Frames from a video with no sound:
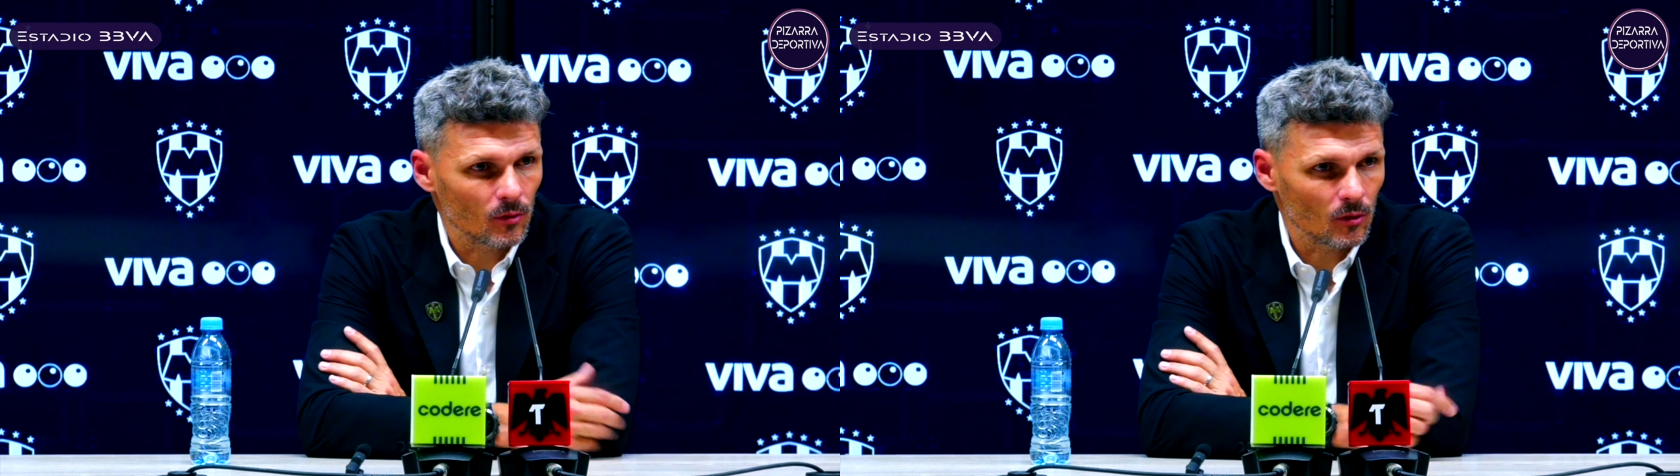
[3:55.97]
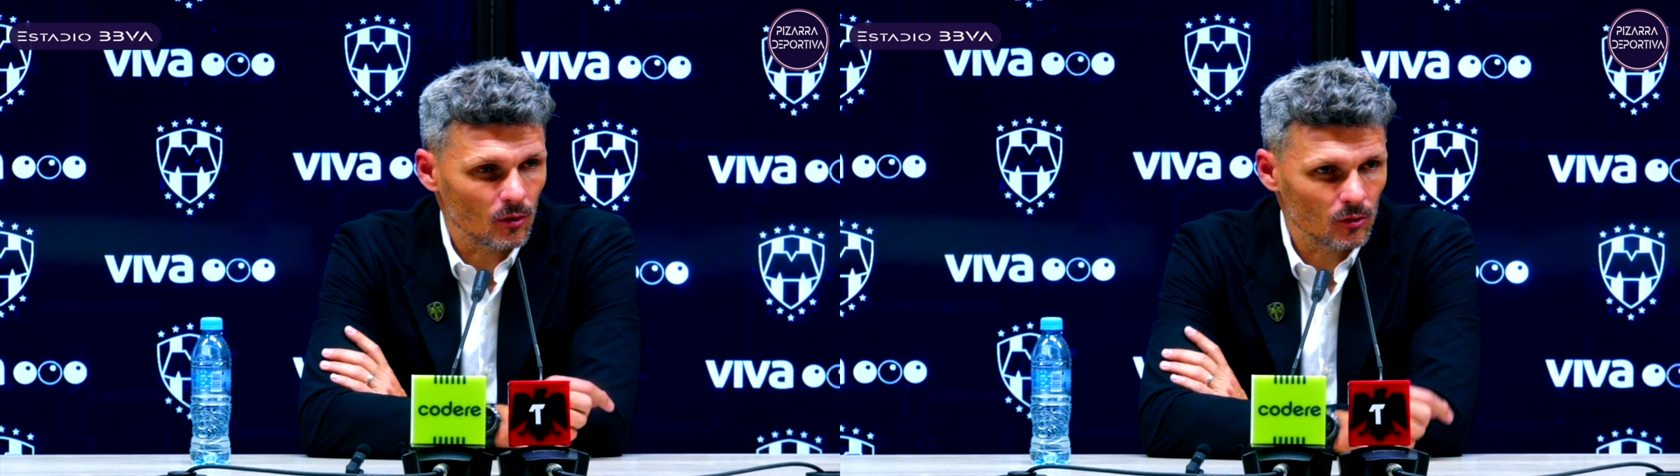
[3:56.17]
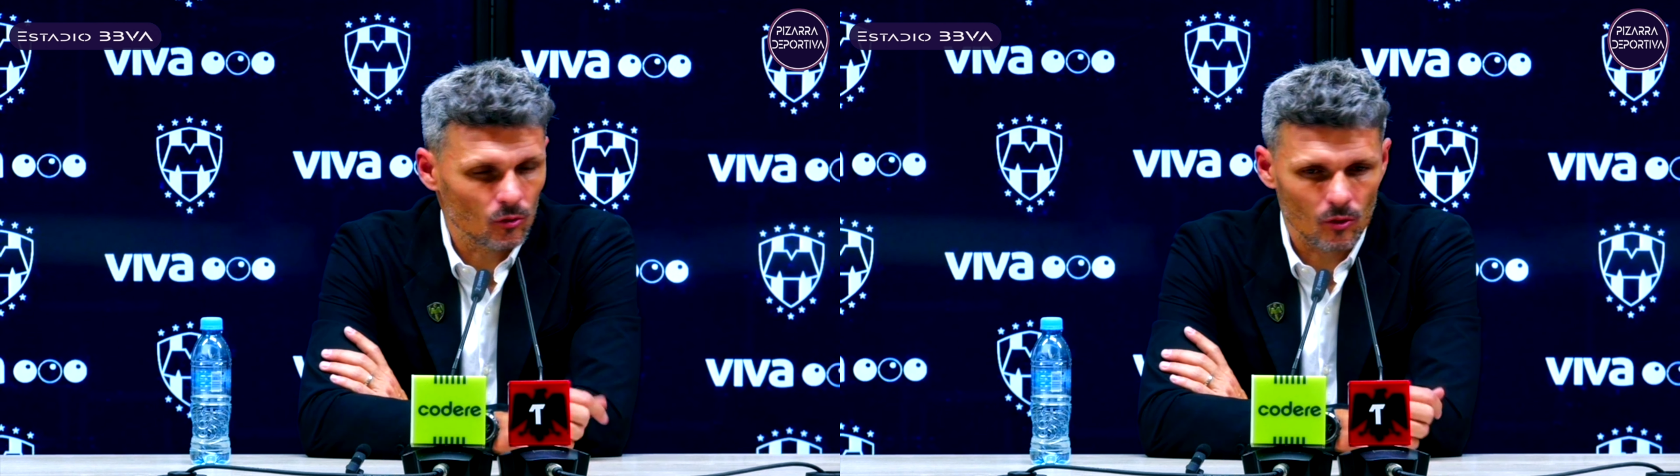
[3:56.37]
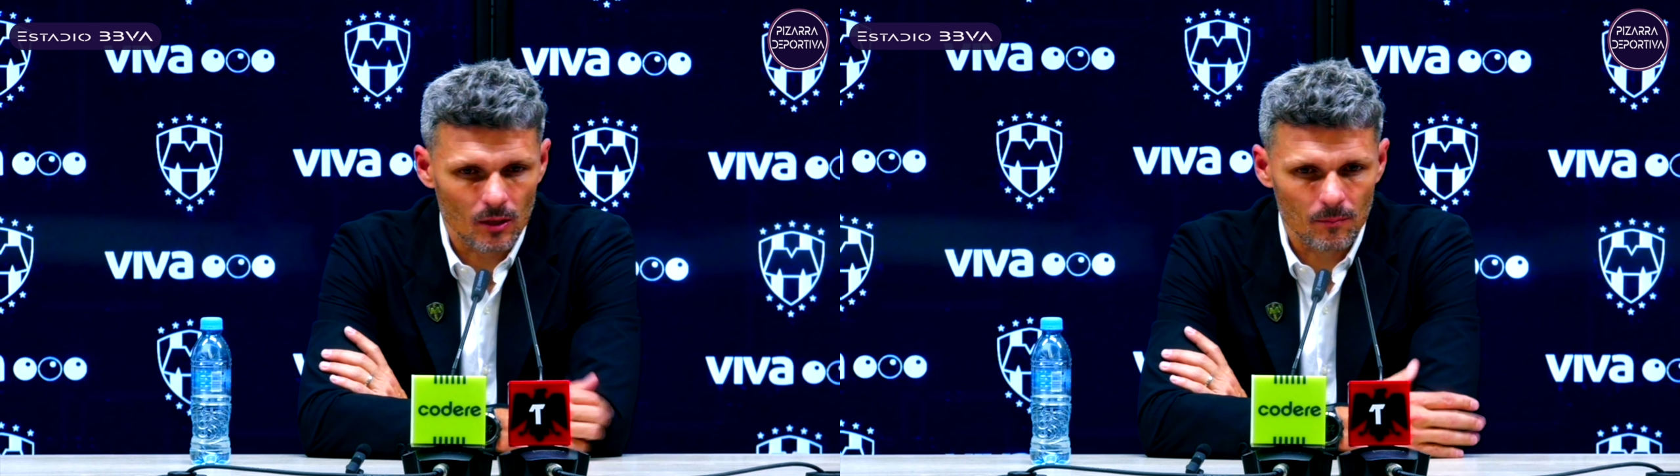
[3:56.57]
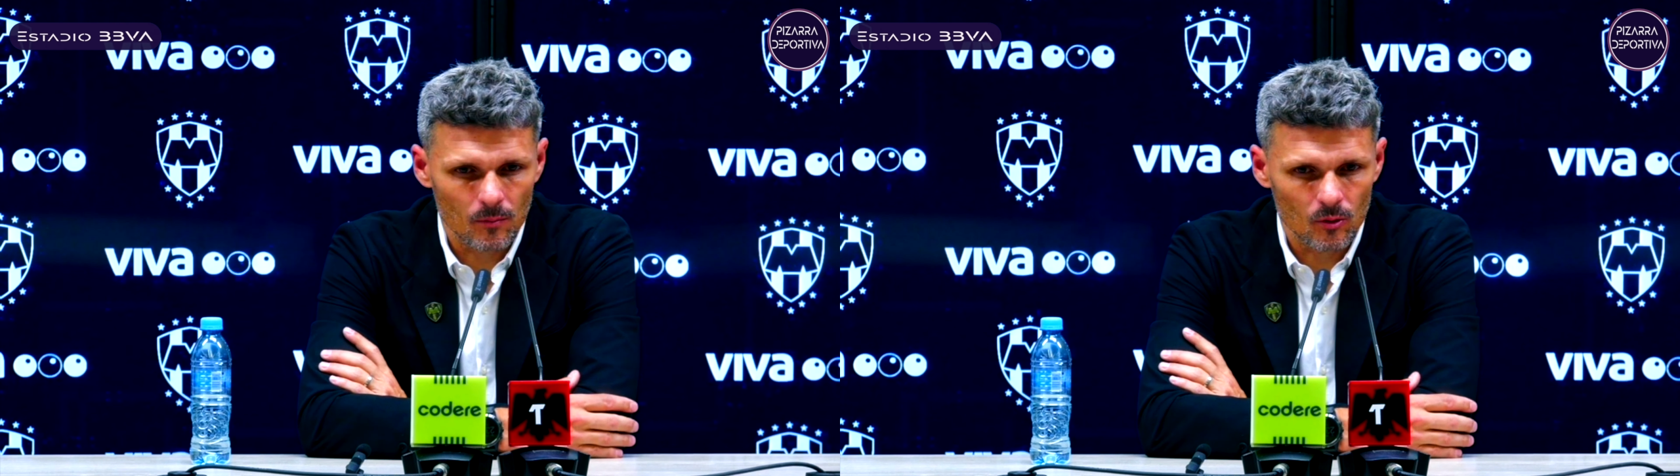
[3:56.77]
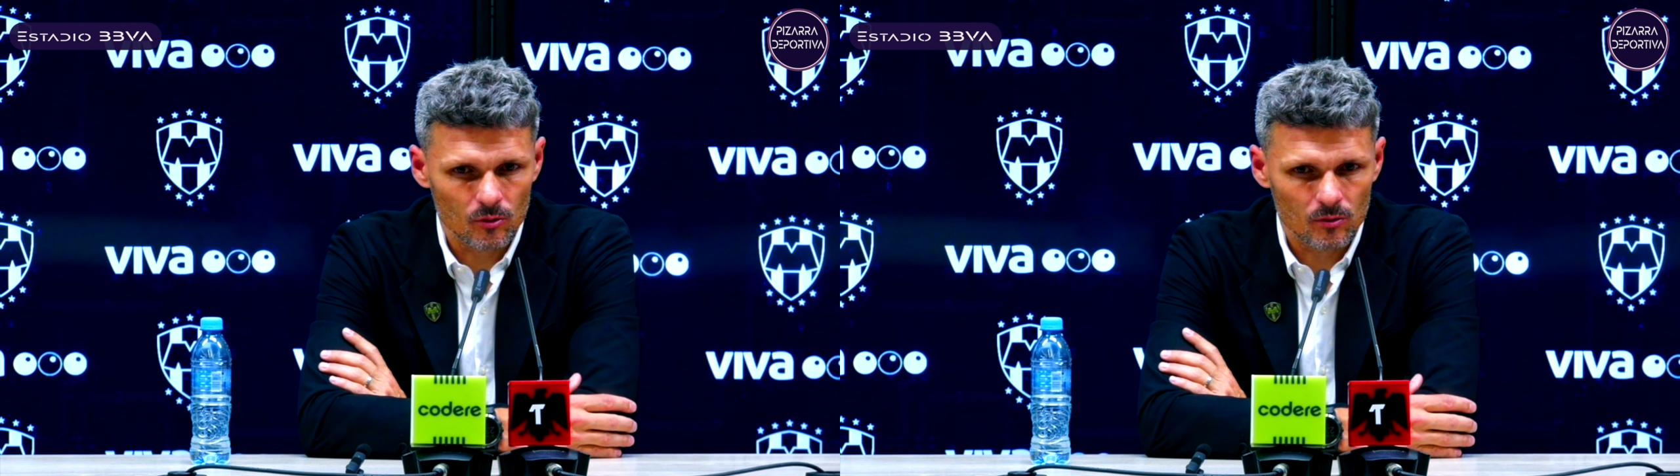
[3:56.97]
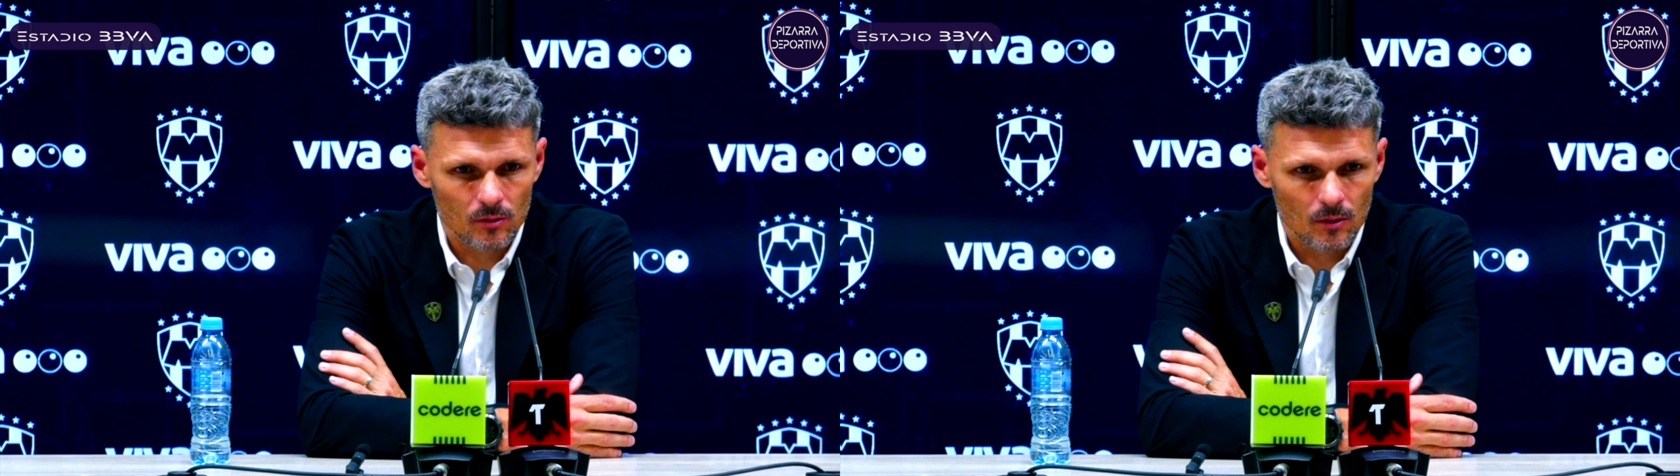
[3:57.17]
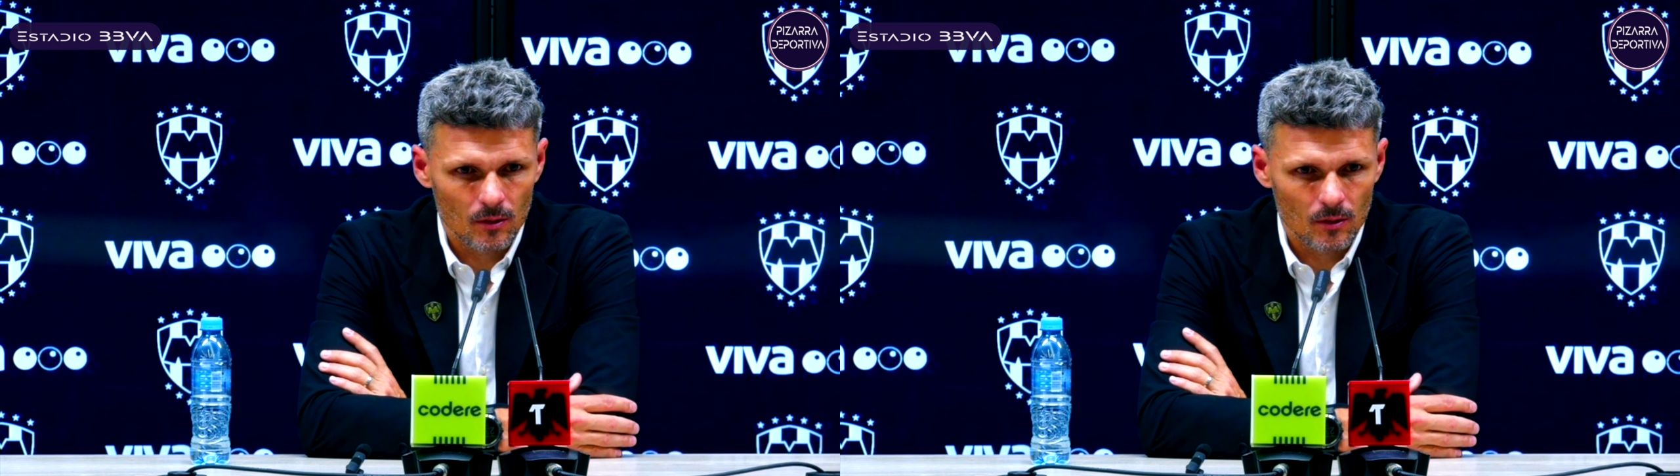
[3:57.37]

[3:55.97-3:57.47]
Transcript: Fueron esos dos cambios